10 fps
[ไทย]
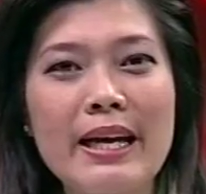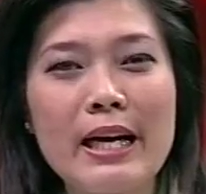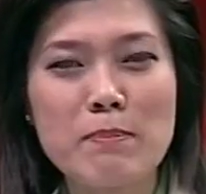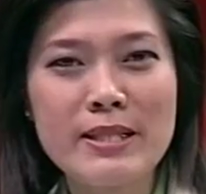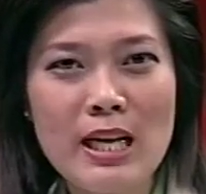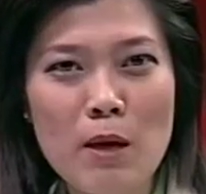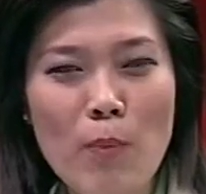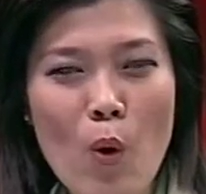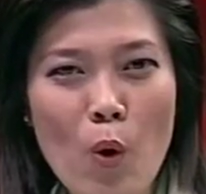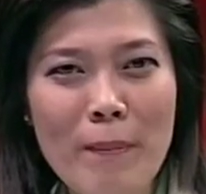ยกับสิงค
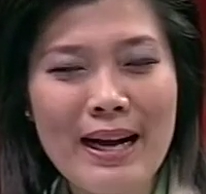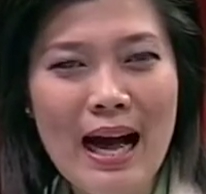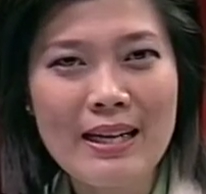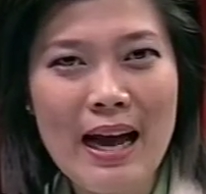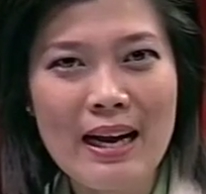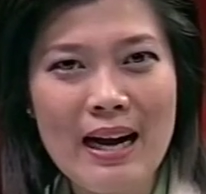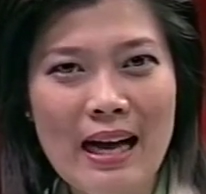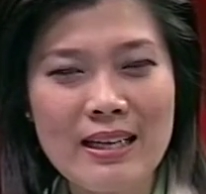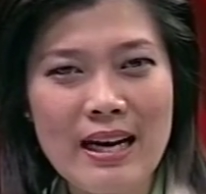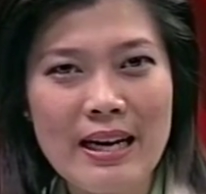โปร์มีการแข่ง
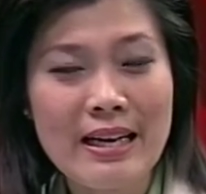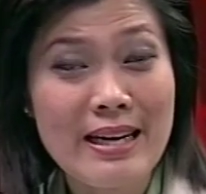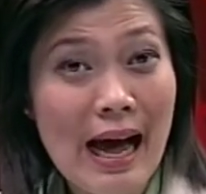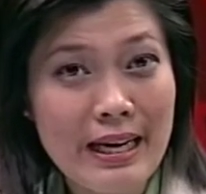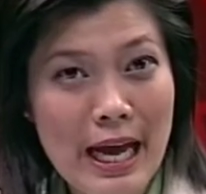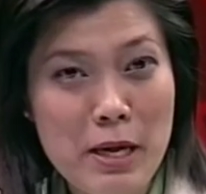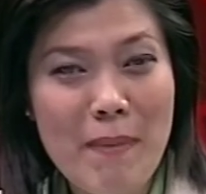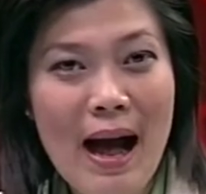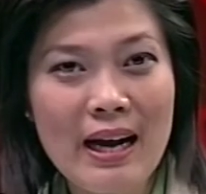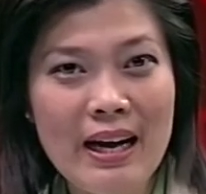ขันกันในด้านไหน
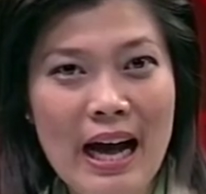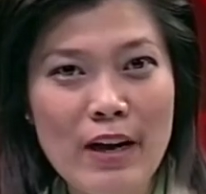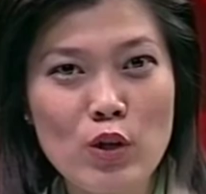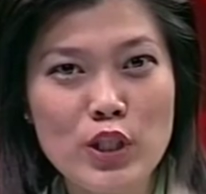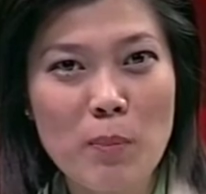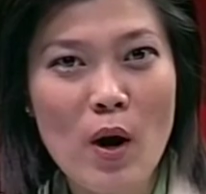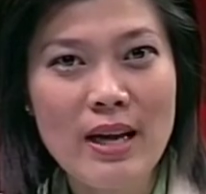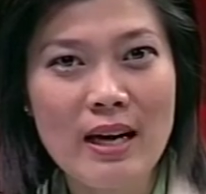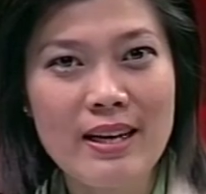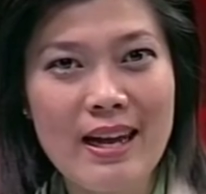บ้างนะคะ โดยเฉพาะ
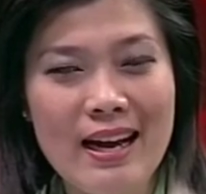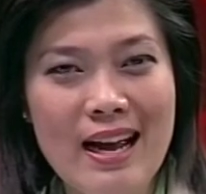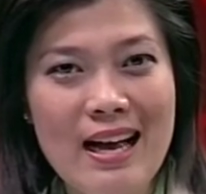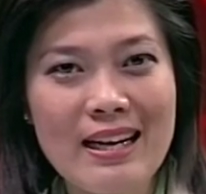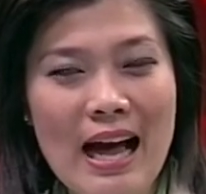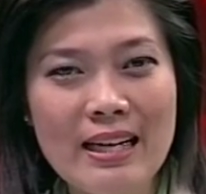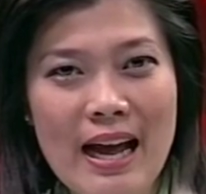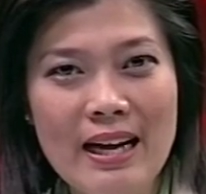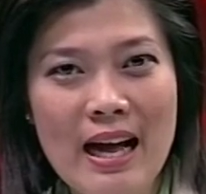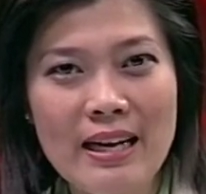อย่างยิ่งการ
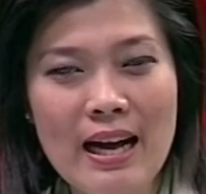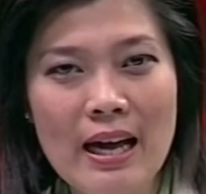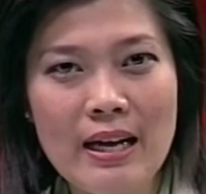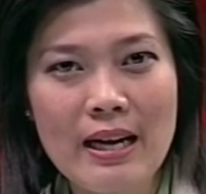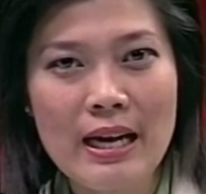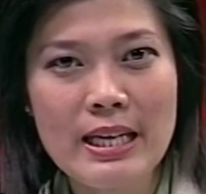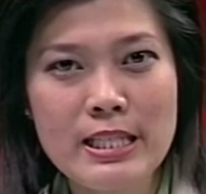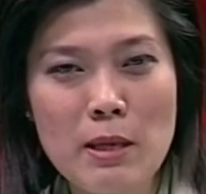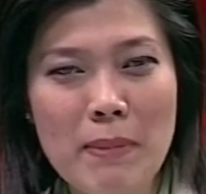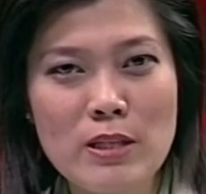แข่งขันกันในการ
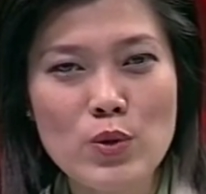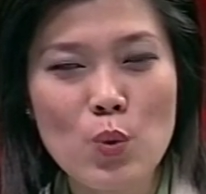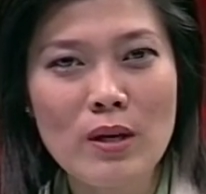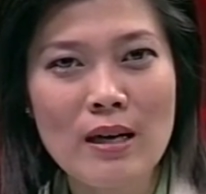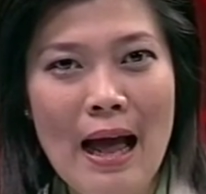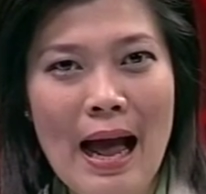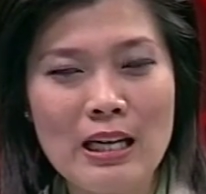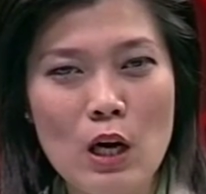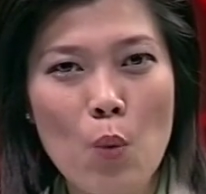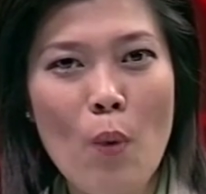ที่จะเป็นศูนย์กลาง
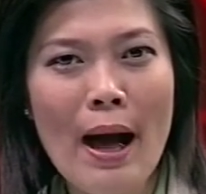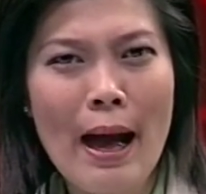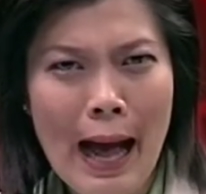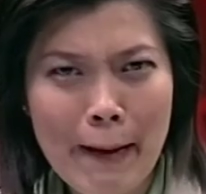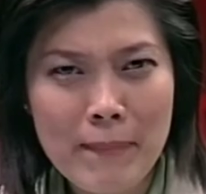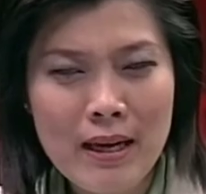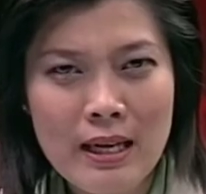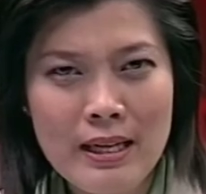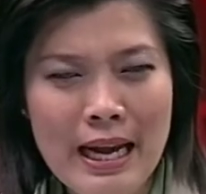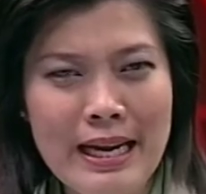หรือว่าฮับ
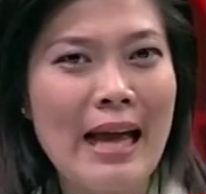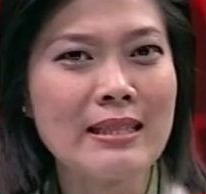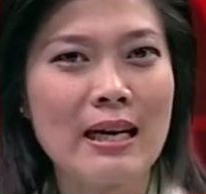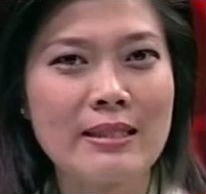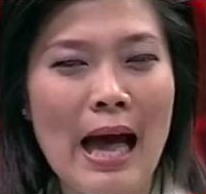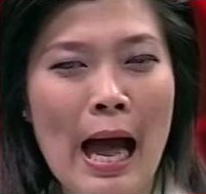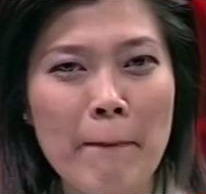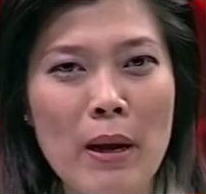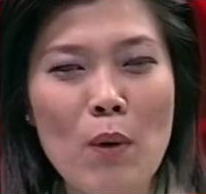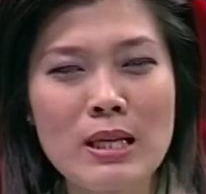ในแง่ต่า
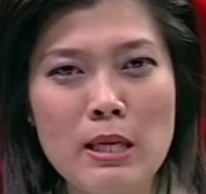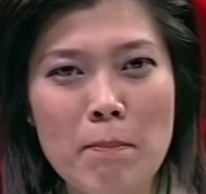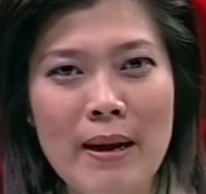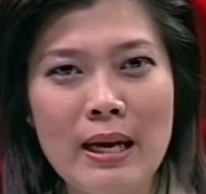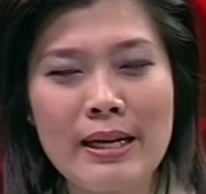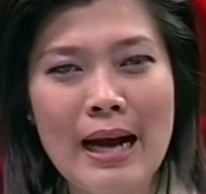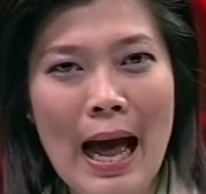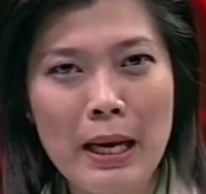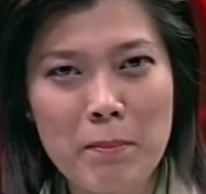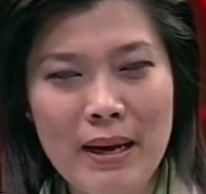งๆ ไม่ว่าจะเป็น
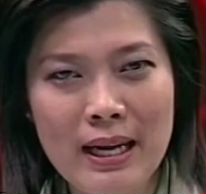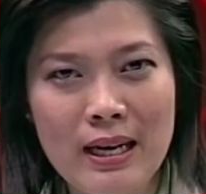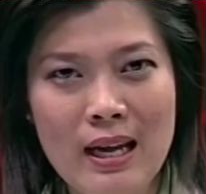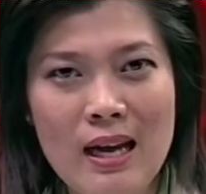การบิน